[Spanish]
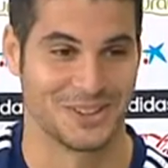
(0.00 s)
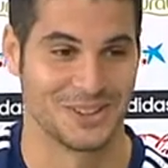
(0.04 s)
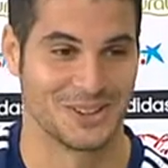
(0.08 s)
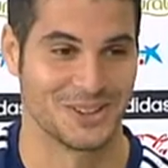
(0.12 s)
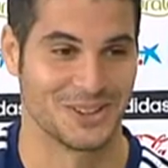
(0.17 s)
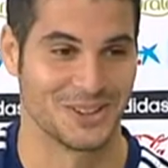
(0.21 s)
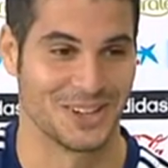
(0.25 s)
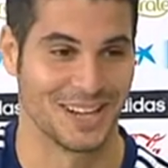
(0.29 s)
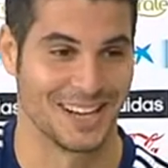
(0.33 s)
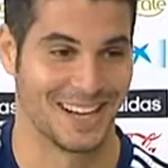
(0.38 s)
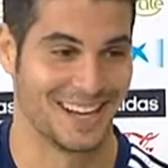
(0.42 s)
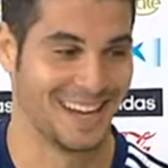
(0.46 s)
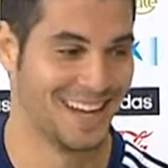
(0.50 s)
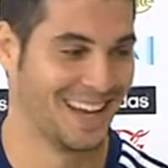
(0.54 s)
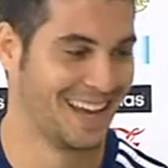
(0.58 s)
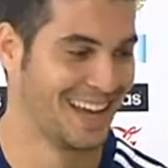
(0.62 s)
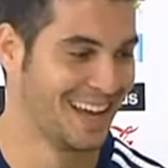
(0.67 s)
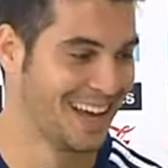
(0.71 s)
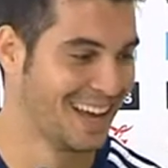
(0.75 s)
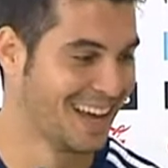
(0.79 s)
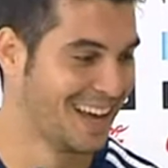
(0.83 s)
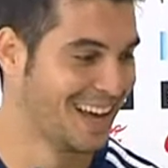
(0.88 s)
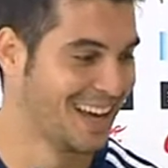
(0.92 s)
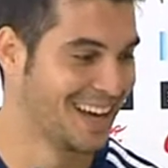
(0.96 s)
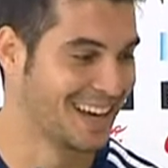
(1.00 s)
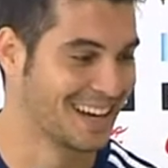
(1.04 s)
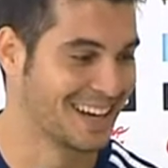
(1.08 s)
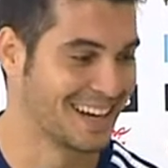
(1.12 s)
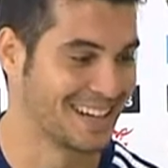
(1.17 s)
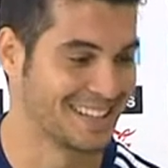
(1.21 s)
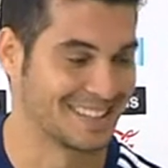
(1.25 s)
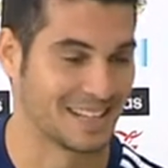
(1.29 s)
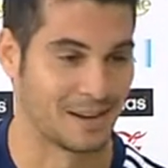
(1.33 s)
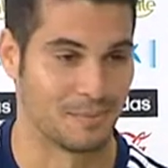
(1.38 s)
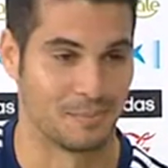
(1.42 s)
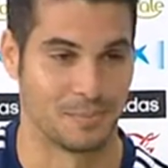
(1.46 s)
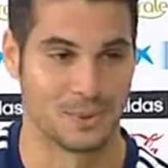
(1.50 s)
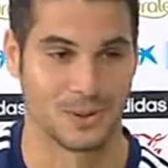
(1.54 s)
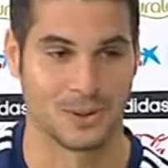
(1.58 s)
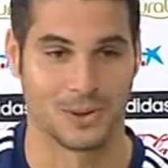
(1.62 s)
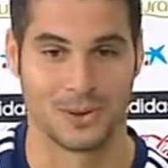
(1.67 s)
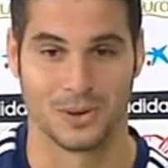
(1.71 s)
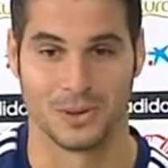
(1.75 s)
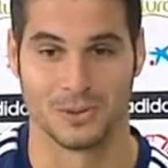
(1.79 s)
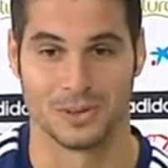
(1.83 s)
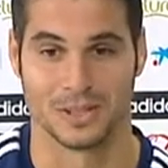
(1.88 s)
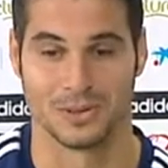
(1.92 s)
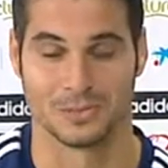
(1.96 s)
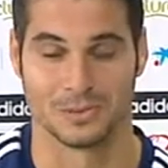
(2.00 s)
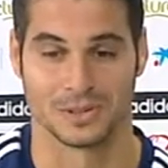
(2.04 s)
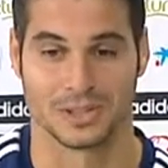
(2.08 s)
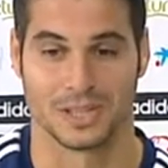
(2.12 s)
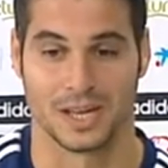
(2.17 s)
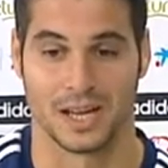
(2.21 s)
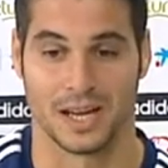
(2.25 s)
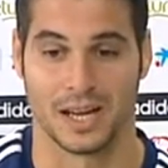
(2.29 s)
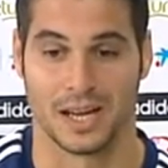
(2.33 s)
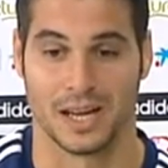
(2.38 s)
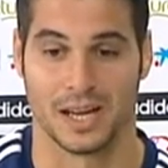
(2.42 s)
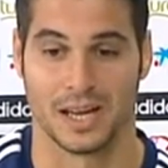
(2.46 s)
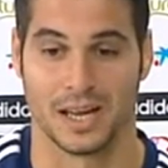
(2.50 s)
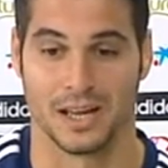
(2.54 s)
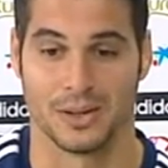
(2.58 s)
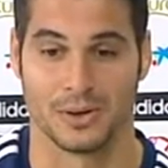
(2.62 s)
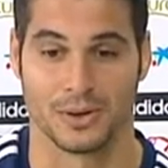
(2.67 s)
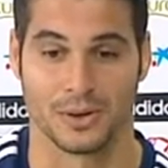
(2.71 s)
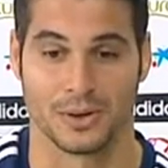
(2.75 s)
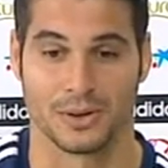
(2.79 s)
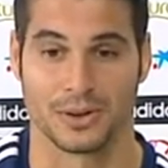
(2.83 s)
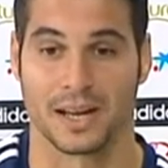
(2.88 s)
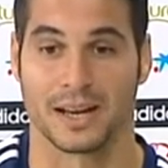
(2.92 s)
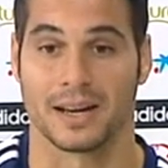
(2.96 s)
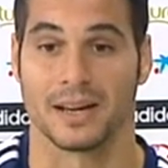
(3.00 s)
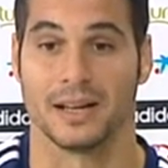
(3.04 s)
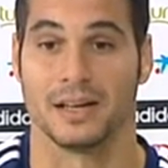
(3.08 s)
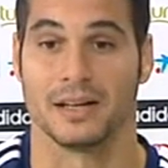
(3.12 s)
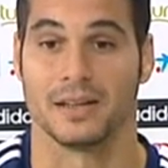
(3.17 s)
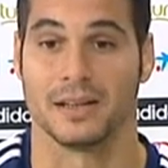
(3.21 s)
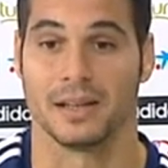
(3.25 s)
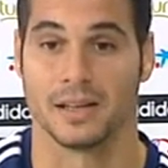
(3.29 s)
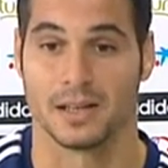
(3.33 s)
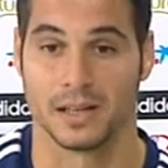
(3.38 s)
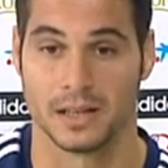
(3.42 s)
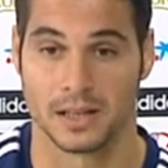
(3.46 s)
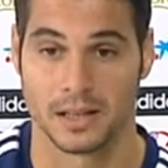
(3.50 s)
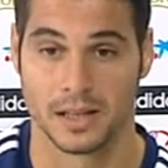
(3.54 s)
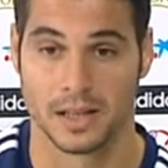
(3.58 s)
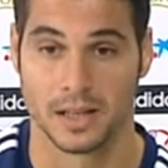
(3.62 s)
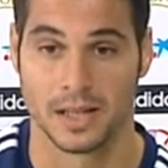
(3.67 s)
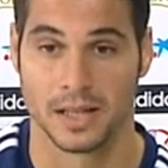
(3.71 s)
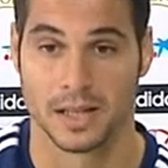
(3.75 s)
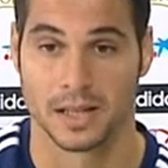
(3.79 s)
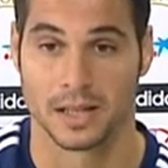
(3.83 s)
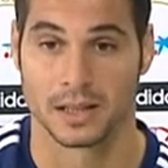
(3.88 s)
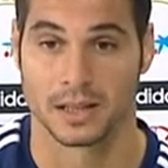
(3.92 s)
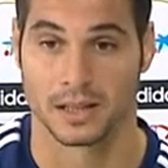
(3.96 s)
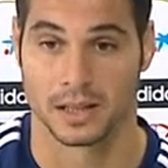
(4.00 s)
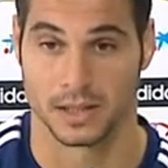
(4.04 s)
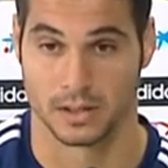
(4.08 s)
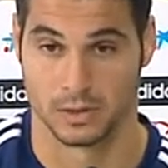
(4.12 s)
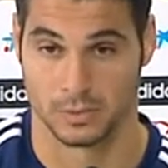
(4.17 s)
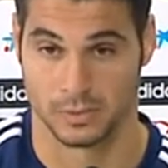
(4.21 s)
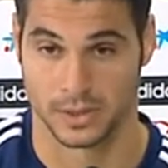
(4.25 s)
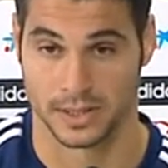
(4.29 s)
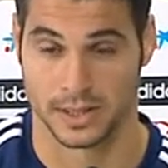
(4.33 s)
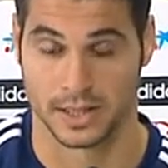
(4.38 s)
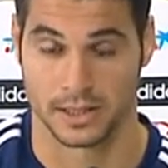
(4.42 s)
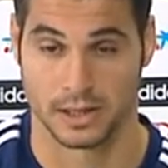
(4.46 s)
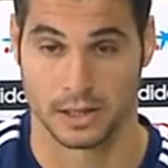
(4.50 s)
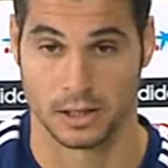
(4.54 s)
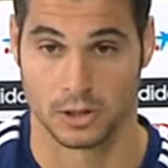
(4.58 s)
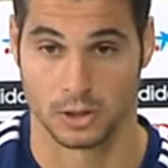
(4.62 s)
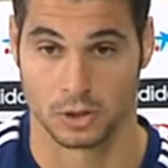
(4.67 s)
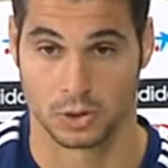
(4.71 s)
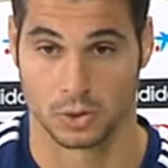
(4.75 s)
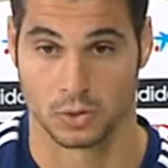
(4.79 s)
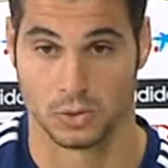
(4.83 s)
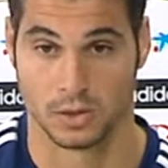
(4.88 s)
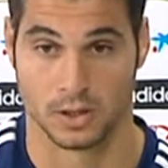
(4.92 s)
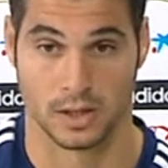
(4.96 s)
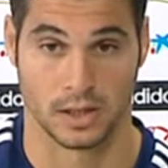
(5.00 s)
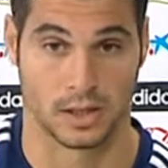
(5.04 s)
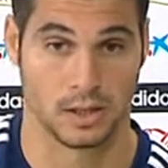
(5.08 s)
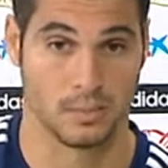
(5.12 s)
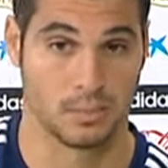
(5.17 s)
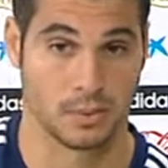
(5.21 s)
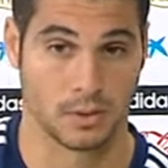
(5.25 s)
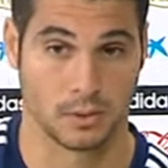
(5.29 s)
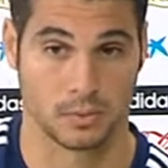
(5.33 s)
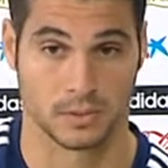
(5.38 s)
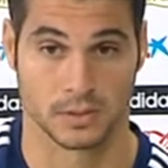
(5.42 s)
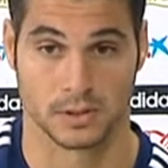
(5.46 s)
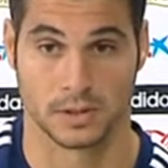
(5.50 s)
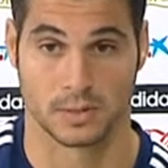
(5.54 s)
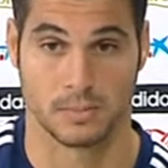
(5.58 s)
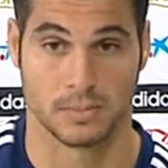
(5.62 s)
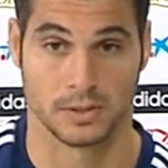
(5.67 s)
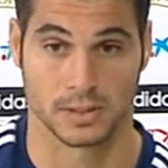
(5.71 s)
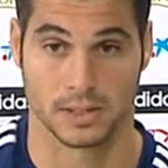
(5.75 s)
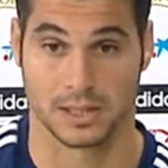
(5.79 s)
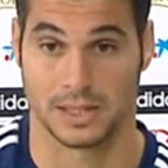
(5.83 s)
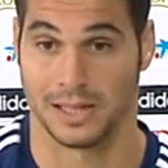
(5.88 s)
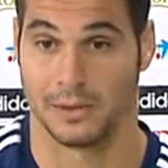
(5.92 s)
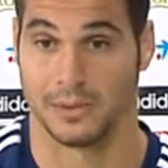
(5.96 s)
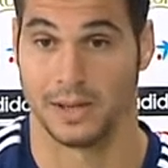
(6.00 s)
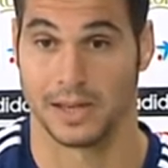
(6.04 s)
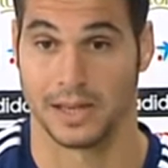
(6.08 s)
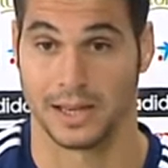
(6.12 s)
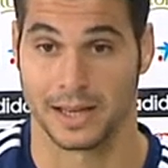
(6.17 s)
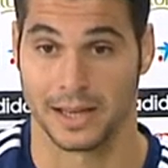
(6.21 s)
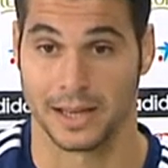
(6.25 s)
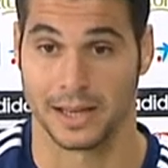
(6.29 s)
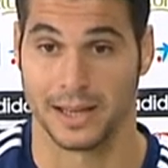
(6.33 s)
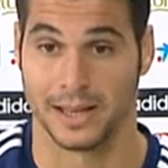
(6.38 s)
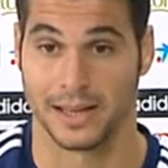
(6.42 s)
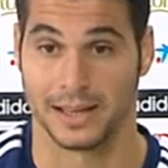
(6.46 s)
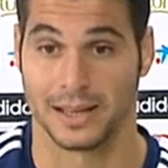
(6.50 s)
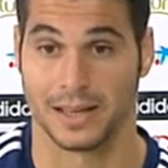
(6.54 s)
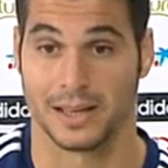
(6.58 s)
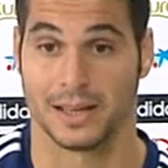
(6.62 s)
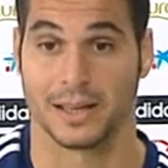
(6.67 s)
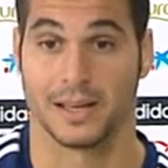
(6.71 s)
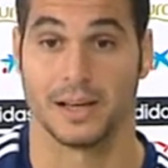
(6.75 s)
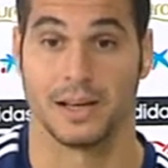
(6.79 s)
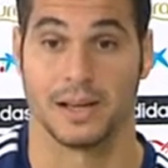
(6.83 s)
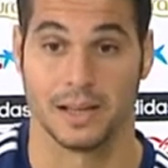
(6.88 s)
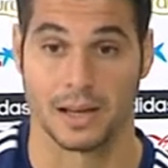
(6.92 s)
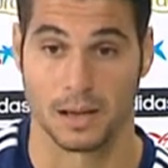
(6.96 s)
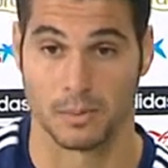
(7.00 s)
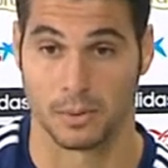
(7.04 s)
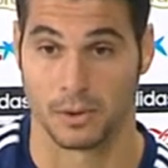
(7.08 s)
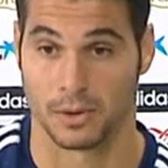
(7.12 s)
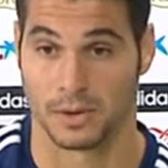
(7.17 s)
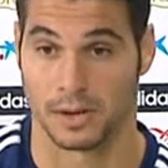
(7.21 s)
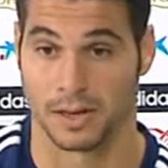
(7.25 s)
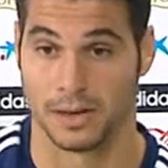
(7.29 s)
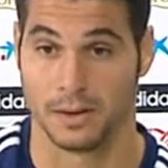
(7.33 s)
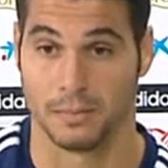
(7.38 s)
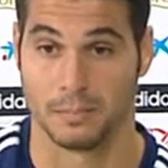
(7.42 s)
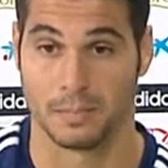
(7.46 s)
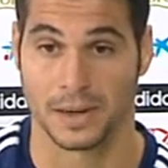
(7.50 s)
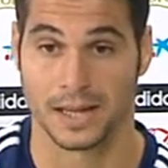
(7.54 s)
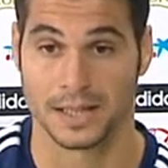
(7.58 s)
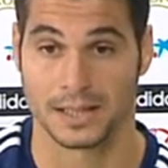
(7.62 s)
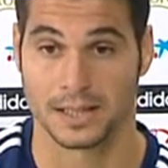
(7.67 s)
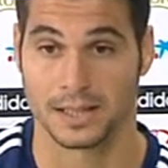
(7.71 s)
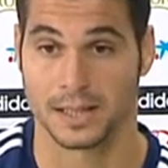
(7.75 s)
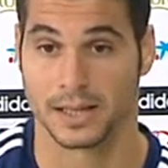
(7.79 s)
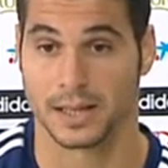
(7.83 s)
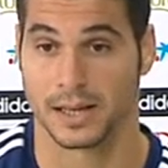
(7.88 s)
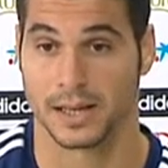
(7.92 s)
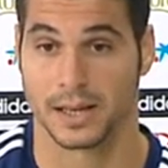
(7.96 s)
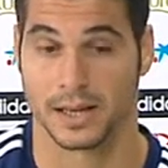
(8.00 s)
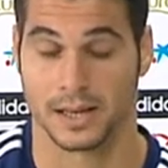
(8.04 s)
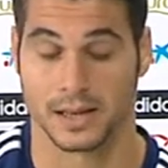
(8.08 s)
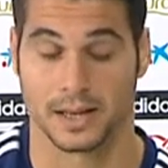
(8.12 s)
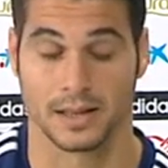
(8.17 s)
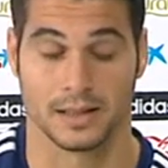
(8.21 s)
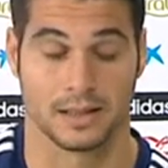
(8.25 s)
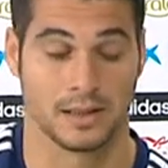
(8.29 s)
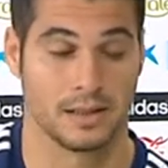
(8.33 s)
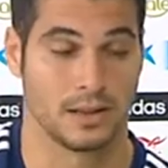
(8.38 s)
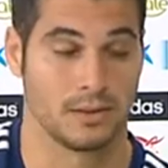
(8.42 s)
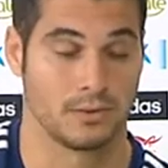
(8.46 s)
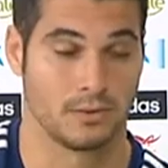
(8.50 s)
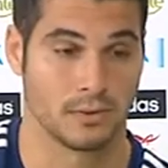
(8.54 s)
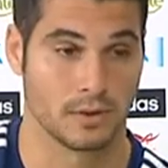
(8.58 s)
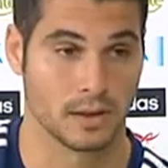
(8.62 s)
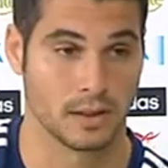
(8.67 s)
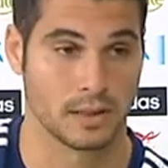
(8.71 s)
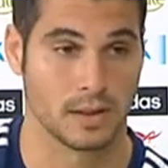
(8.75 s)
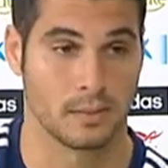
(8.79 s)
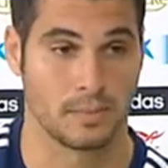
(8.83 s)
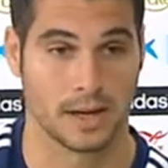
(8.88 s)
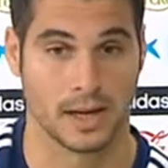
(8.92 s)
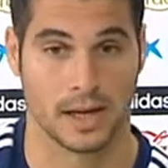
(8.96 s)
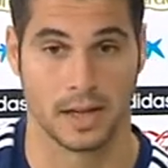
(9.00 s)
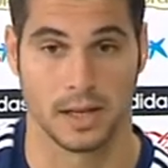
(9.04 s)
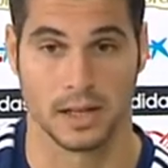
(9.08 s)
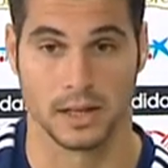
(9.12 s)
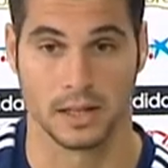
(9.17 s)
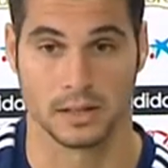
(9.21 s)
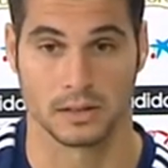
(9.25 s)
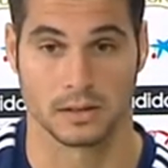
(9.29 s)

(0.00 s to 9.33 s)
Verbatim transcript: Yo creo que, que tampoco, bueno, pues eh, yo creo que a raíz del, de que no metan el 2-1. El equipo pues, pues se ve que, quiere ir a por el empate, que, tiene fuerza para ir.